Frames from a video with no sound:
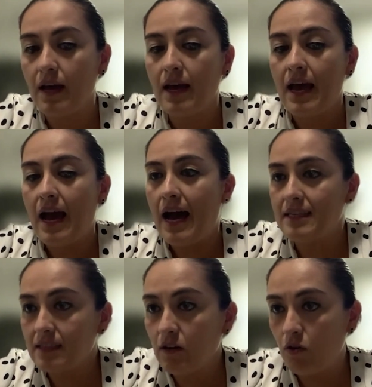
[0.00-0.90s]
así
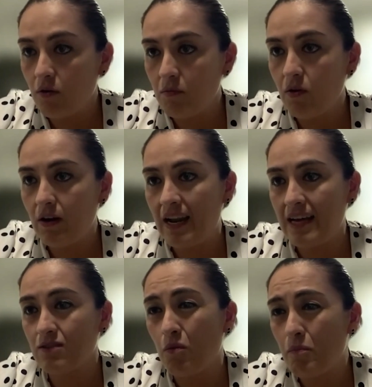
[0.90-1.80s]
como las
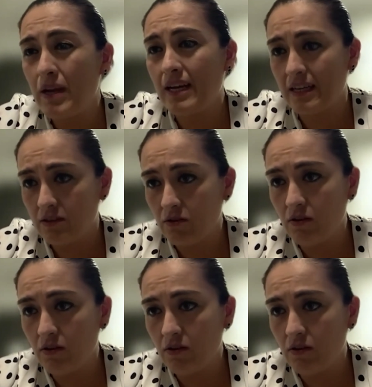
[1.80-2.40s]
complicaciones